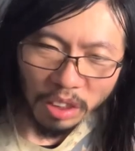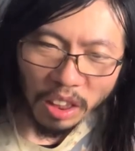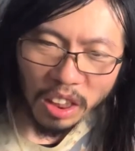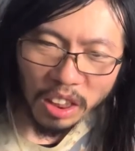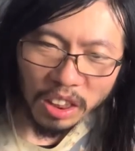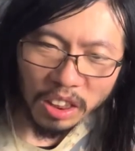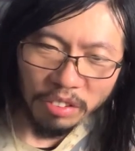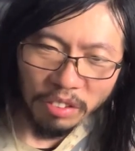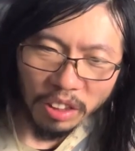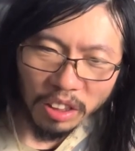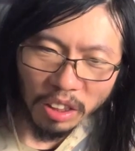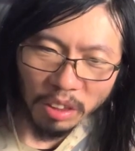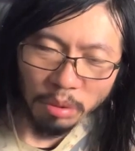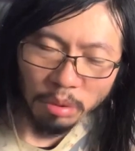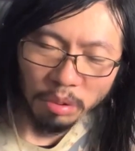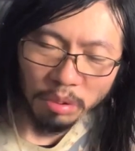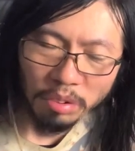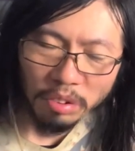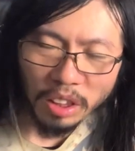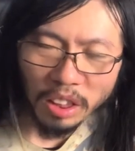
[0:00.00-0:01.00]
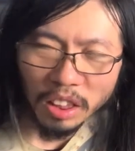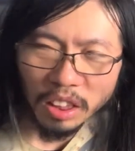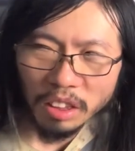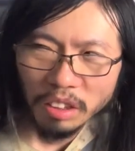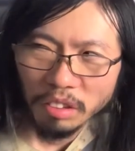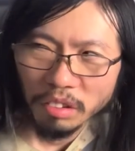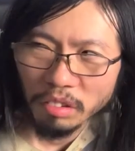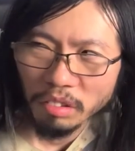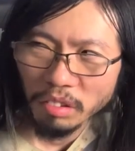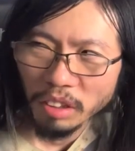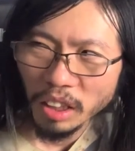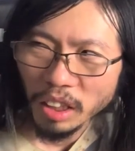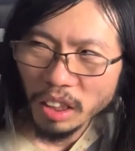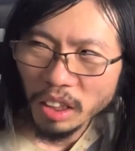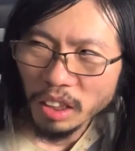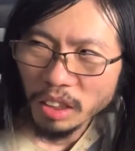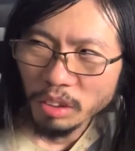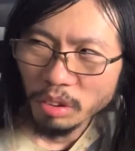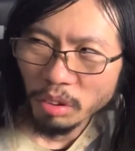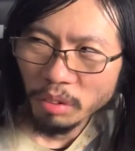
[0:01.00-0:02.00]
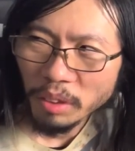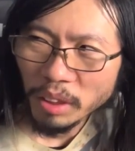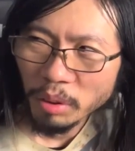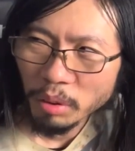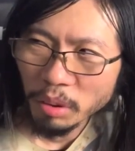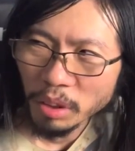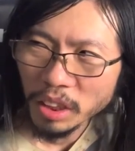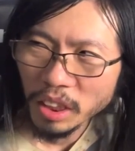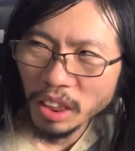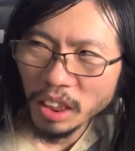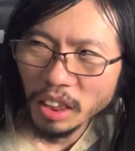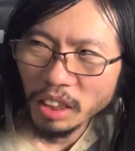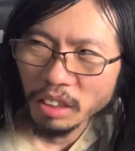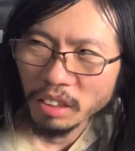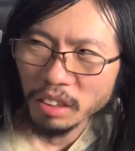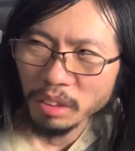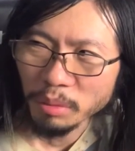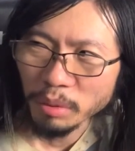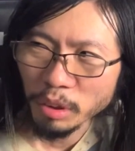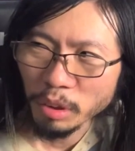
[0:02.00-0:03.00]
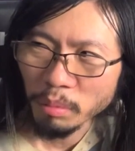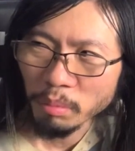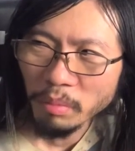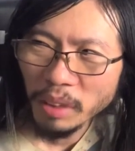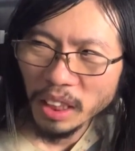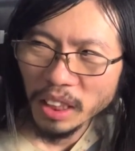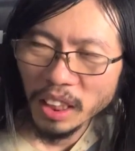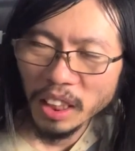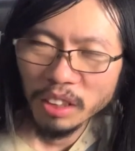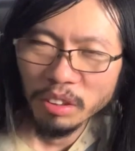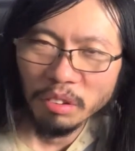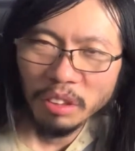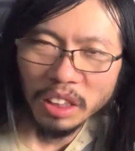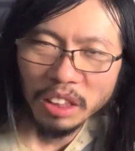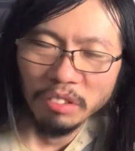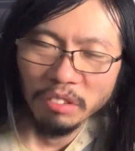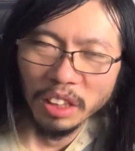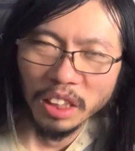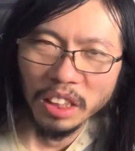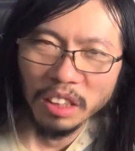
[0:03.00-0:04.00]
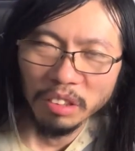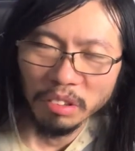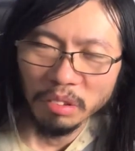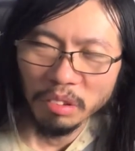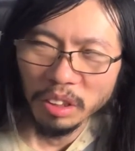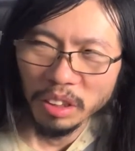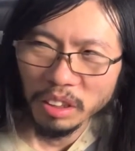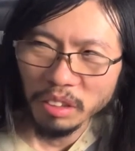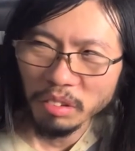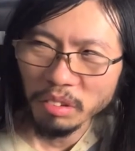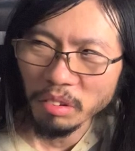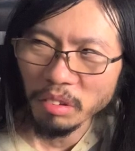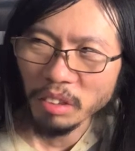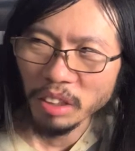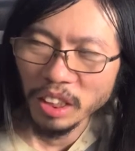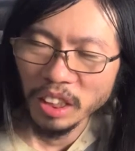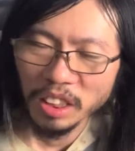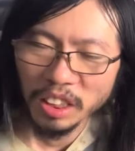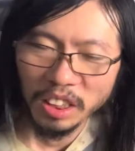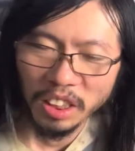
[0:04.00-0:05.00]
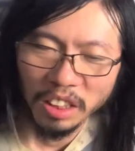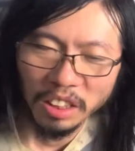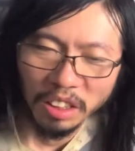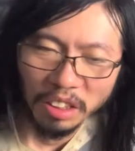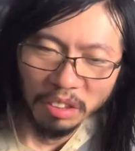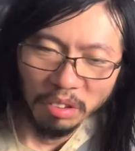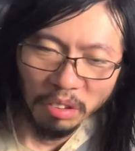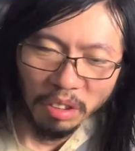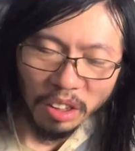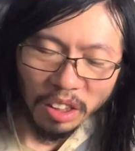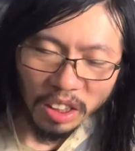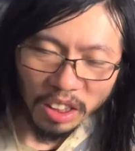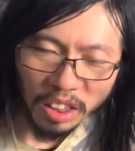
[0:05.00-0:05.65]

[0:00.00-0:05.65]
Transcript: 第1話ではこの2人っていうのはそこまで掘り下げなくてもなんとなくわかるよっていうような感じなんだけど、